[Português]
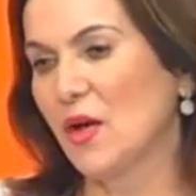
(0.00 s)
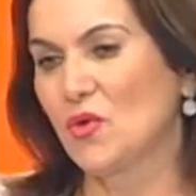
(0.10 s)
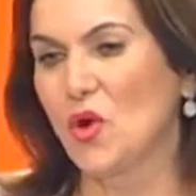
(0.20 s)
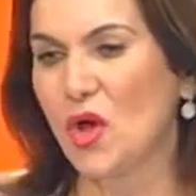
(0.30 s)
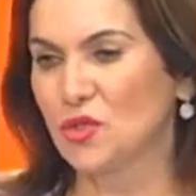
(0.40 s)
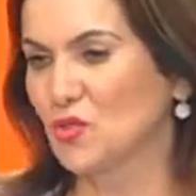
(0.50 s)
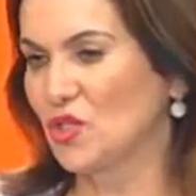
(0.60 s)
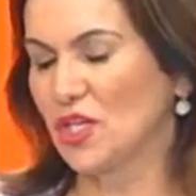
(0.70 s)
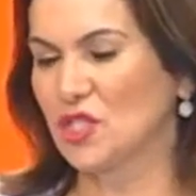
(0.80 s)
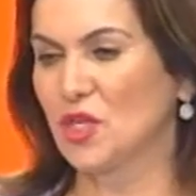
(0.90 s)
é o nosso
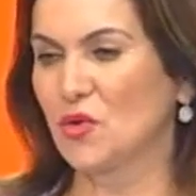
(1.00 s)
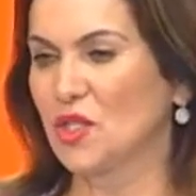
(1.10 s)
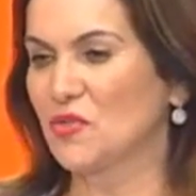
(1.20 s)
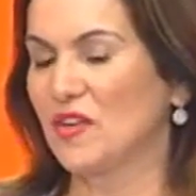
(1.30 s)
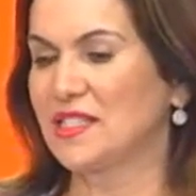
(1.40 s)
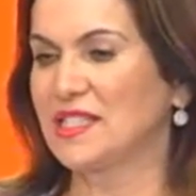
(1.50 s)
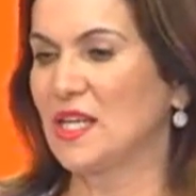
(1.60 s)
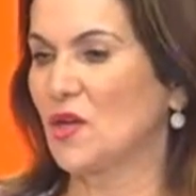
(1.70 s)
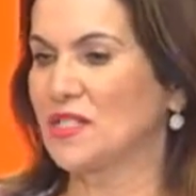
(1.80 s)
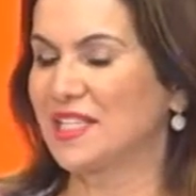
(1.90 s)
dia a é dia, é o nosso
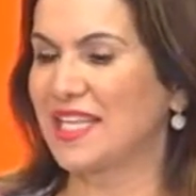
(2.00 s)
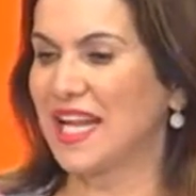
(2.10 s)
fazer, a nossa é.